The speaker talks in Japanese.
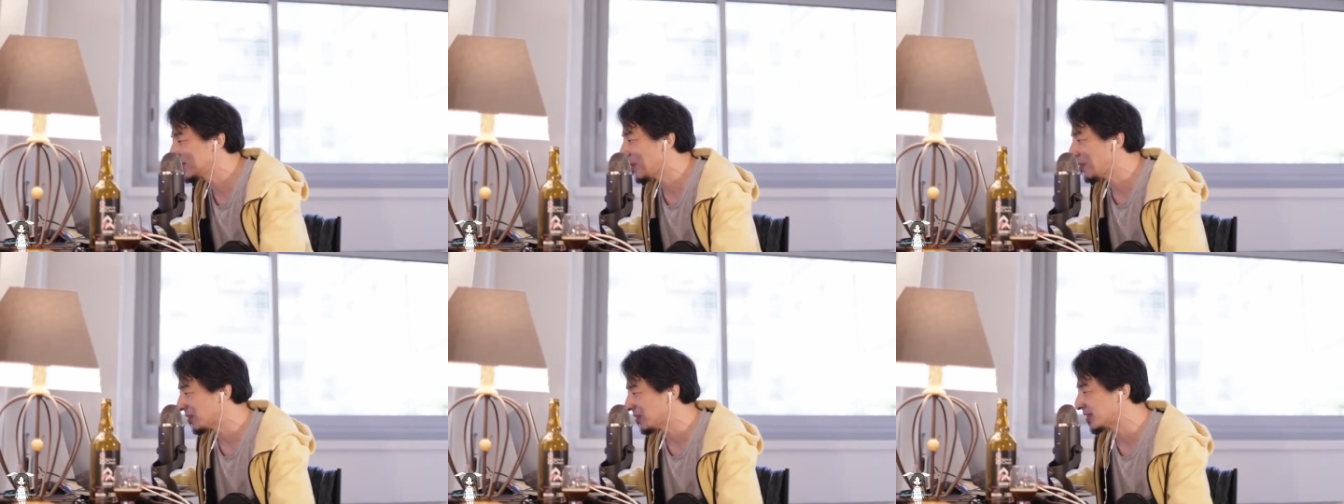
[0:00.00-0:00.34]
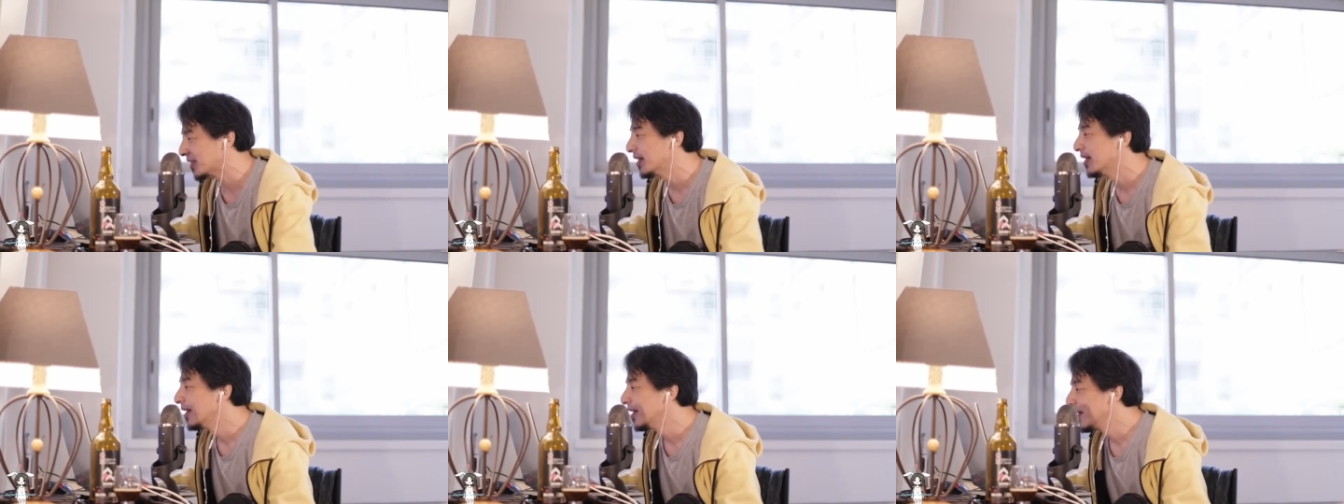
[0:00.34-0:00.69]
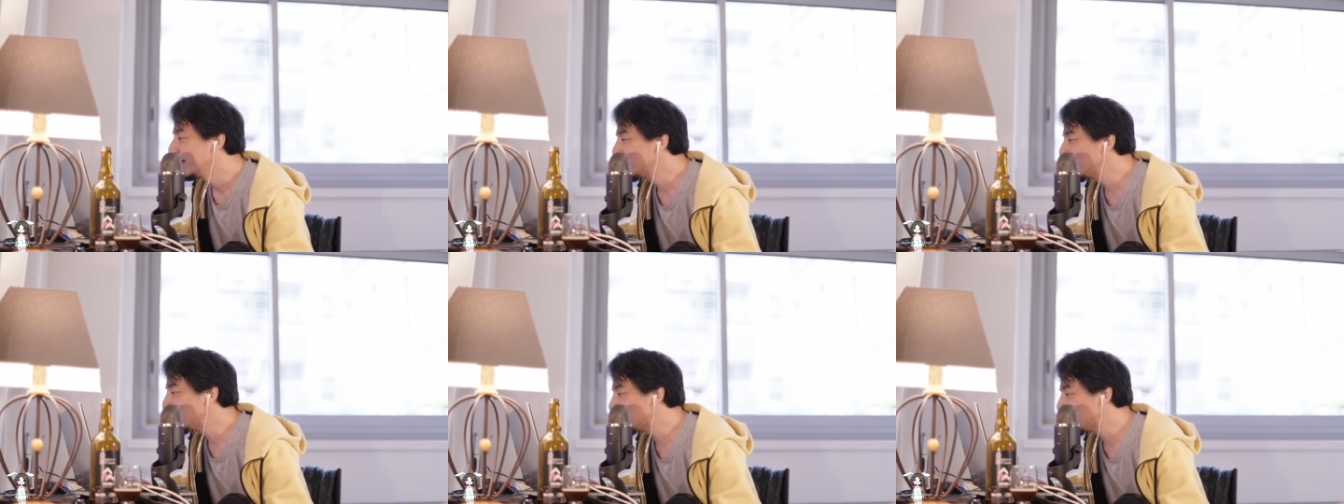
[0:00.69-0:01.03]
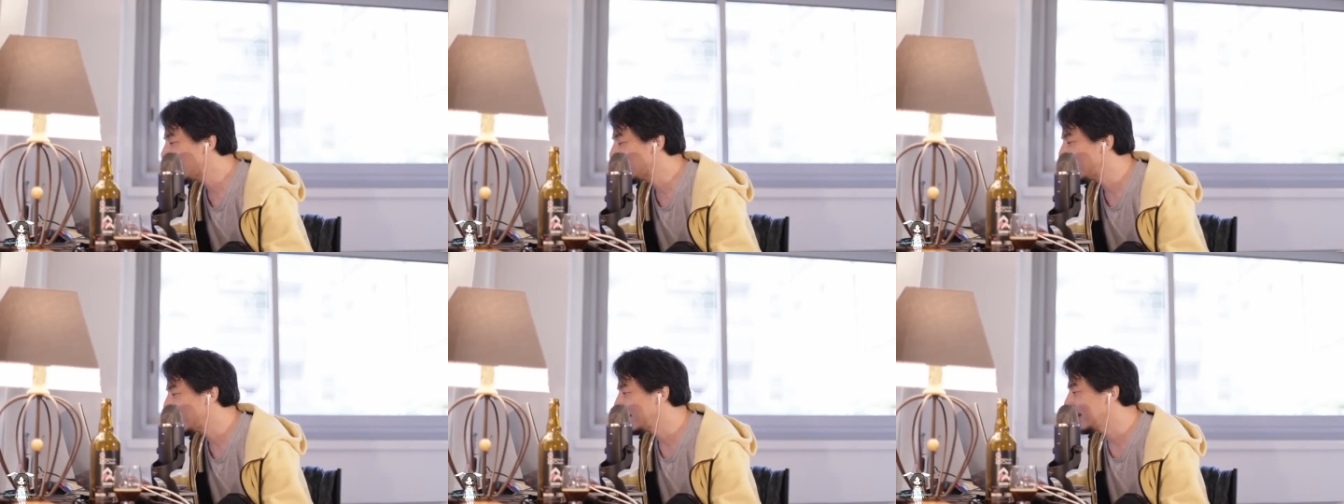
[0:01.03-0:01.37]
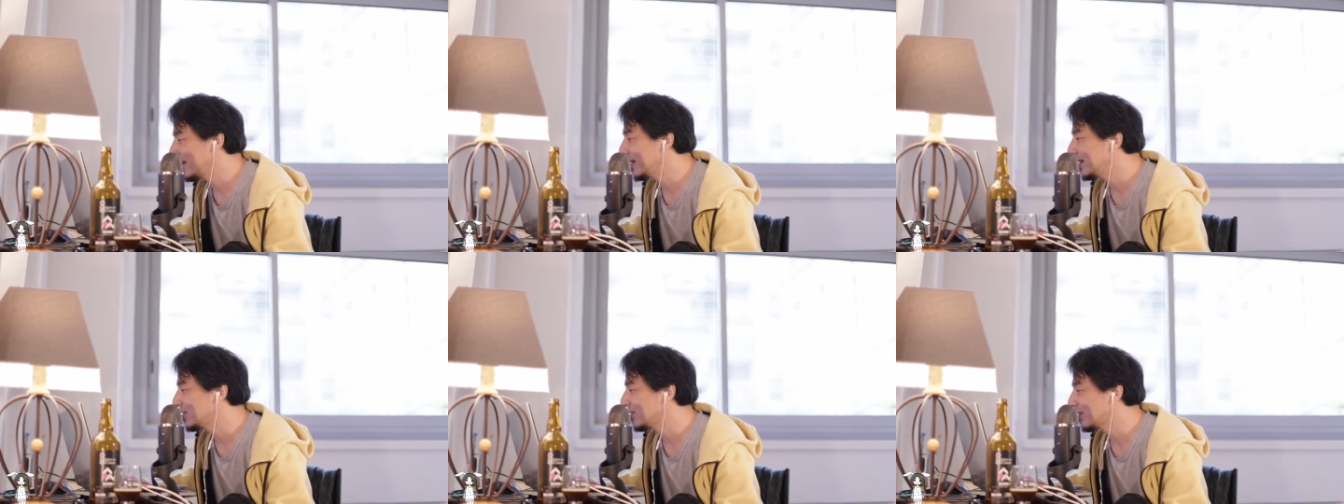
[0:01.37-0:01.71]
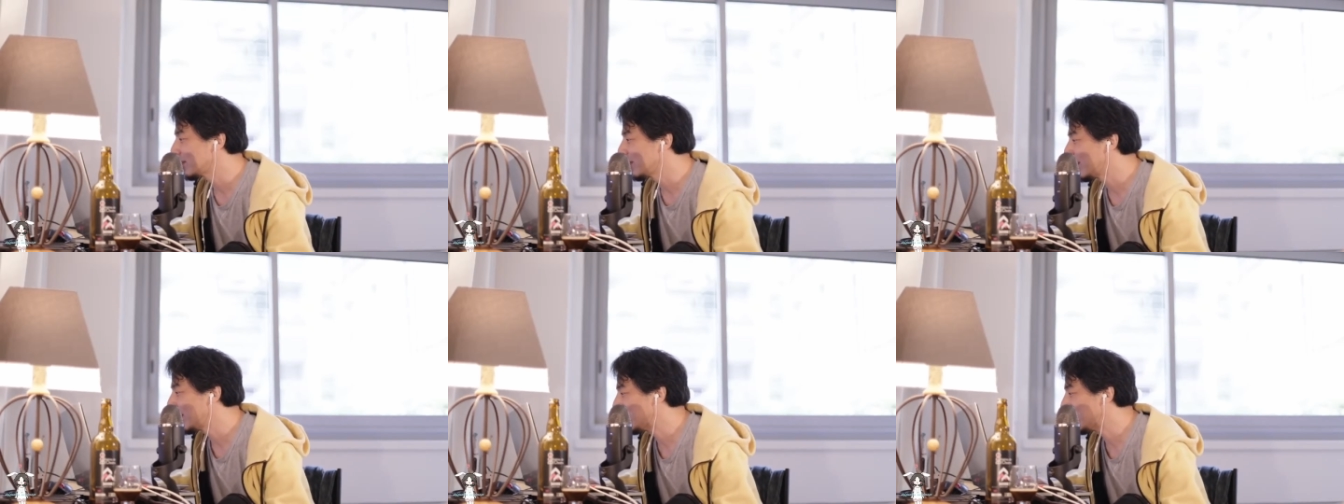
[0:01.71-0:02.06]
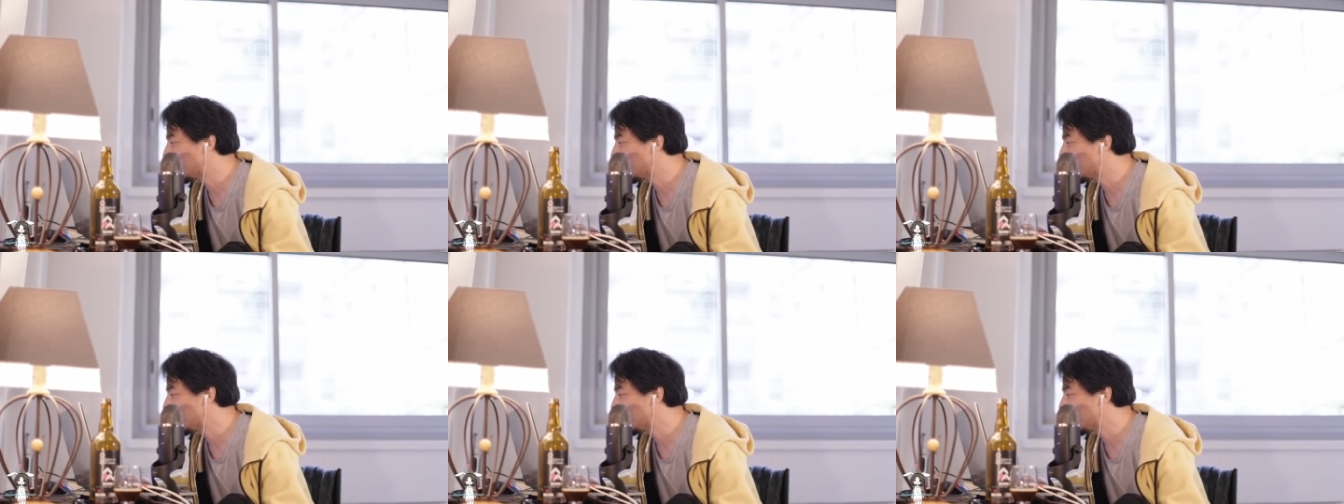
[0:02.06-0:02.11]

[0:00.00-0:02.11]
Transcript: まいます。容姿や年齢や年収は問わないんで